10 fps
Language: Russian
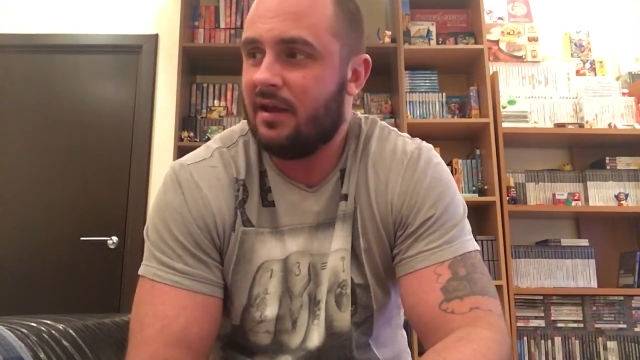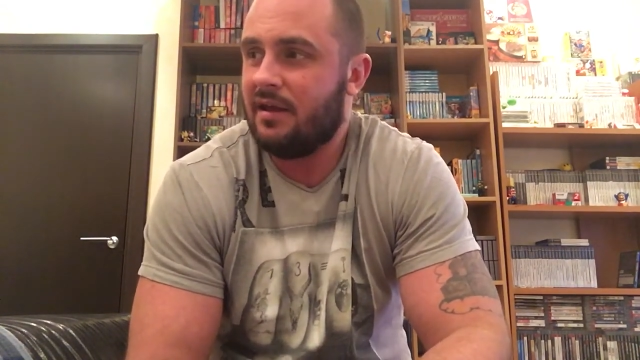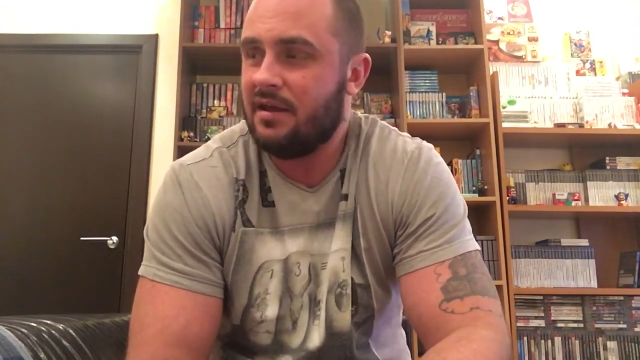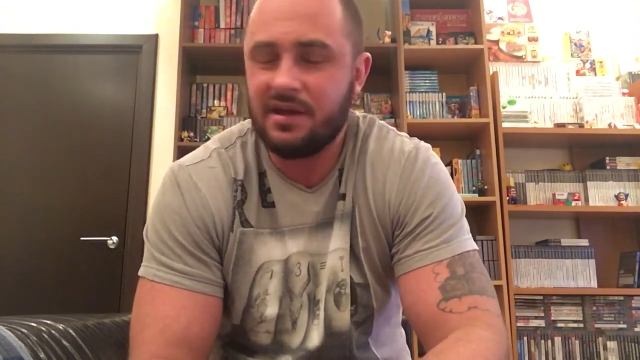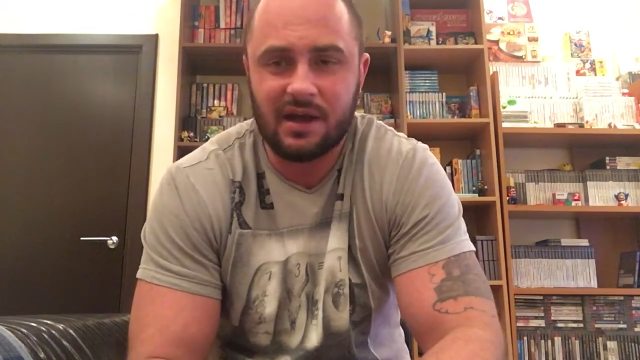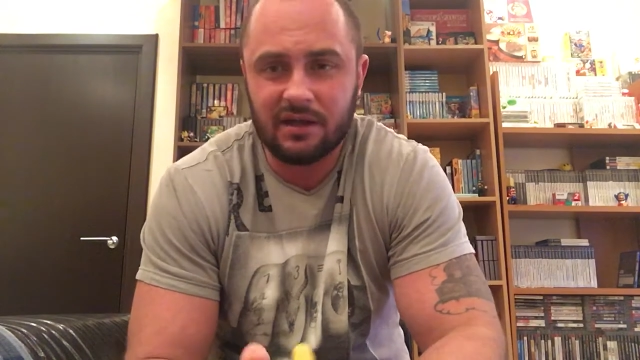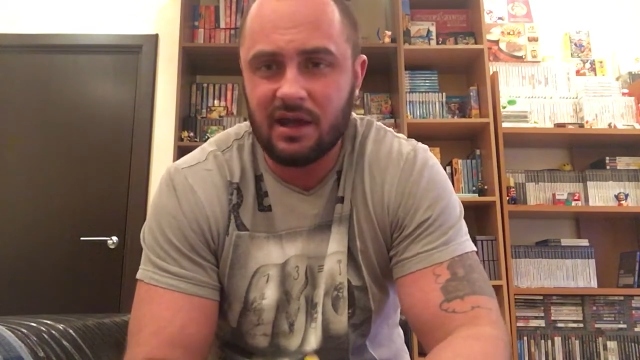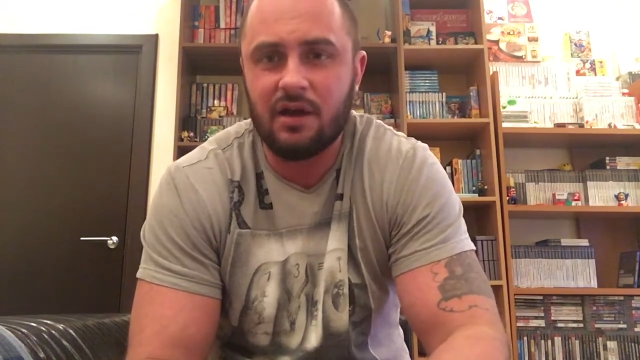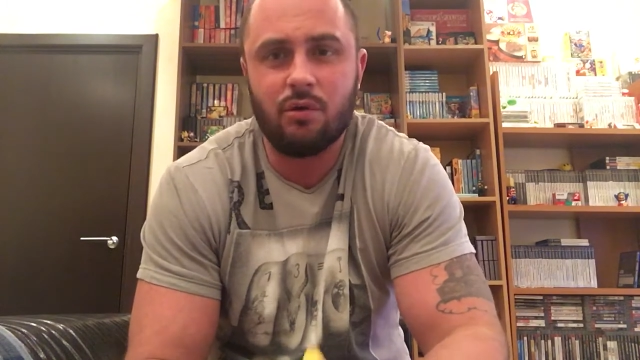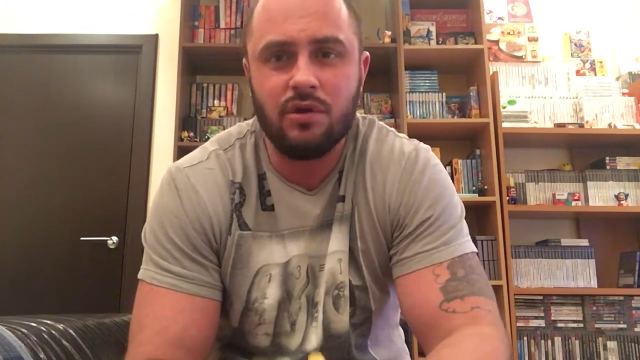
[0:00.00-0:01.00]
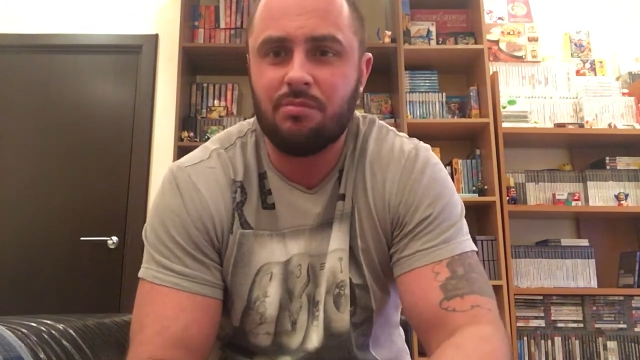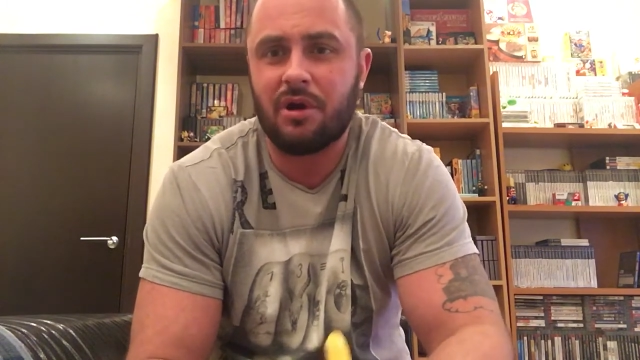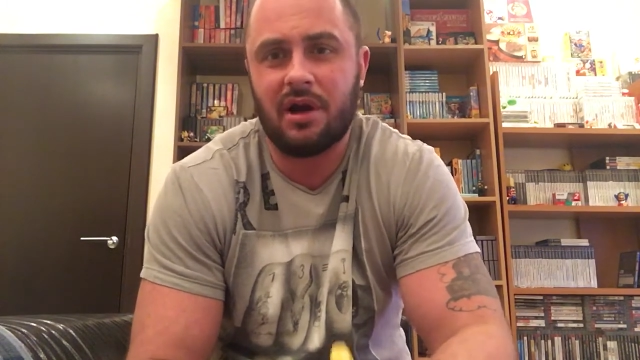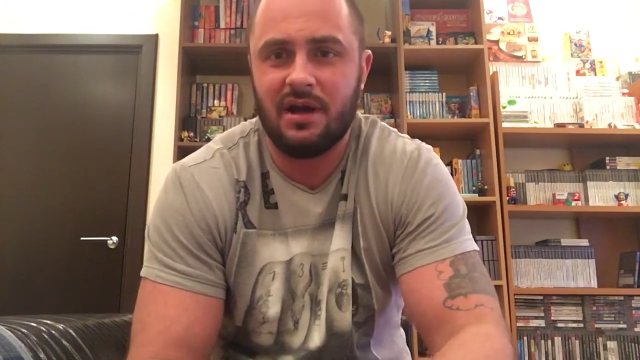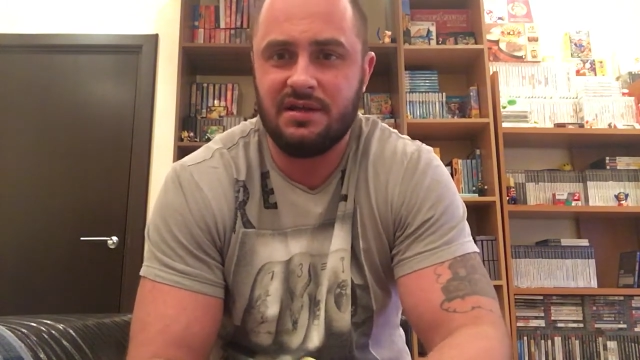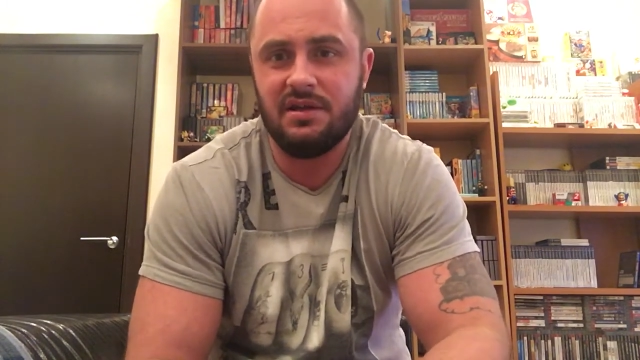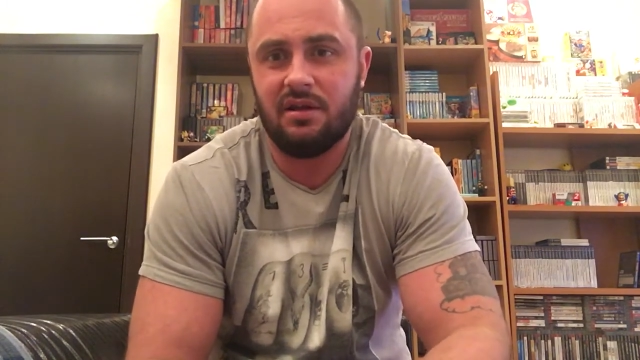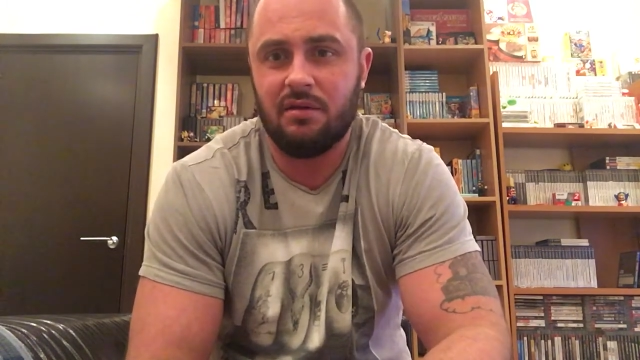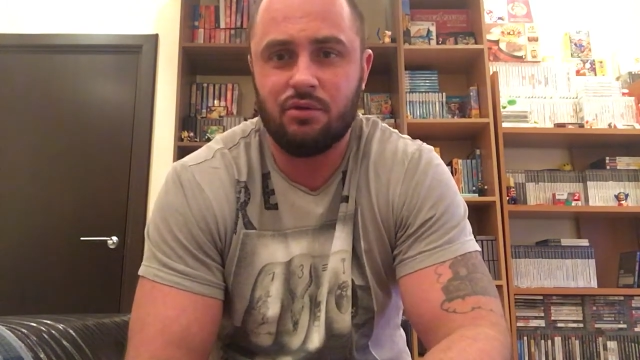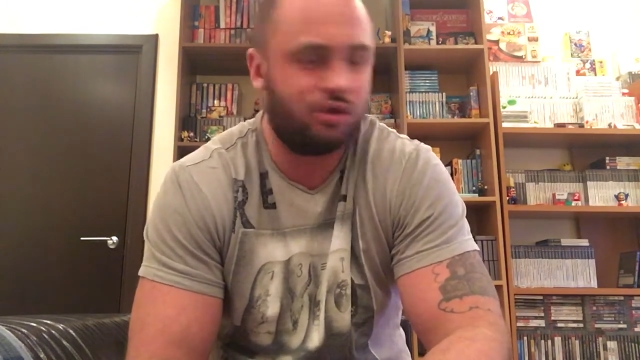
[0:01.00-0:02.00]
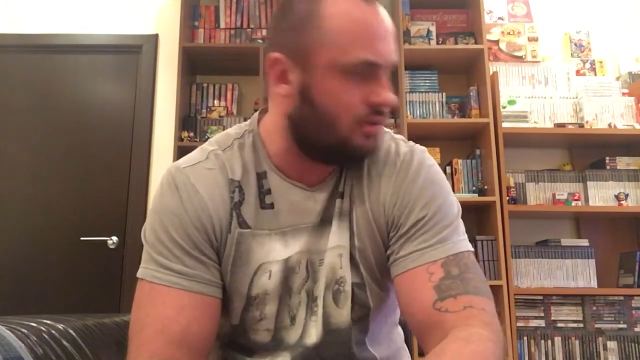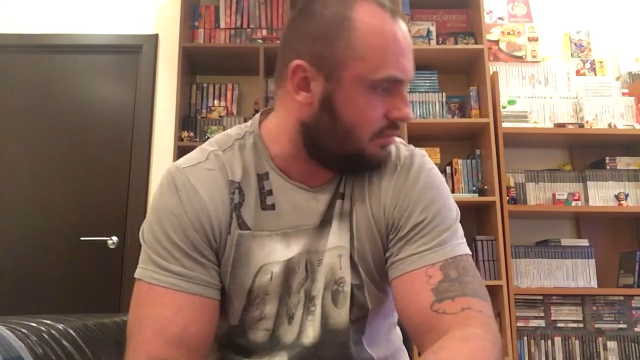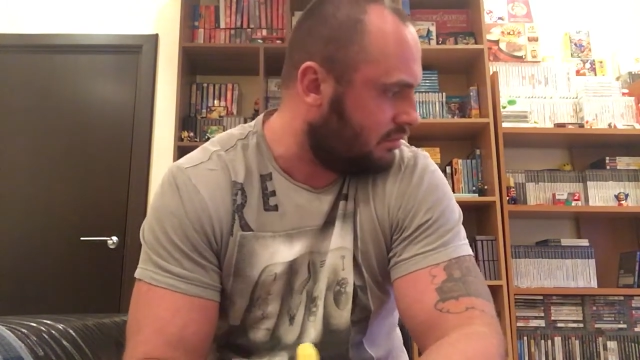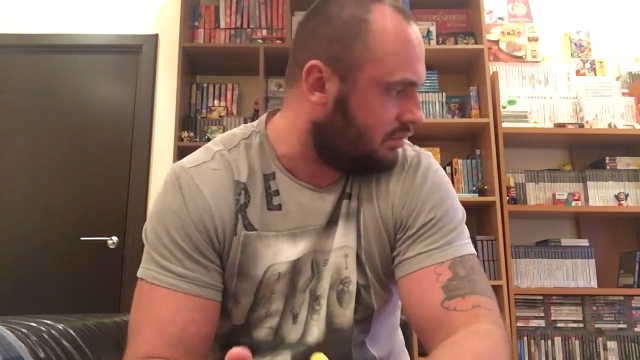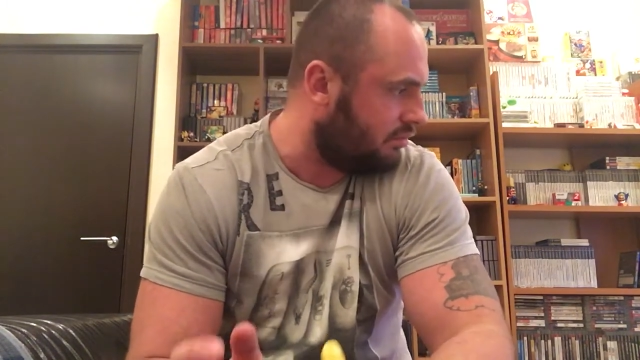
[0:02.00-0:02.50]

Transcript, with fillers: и никогда игру не проходил, потому что он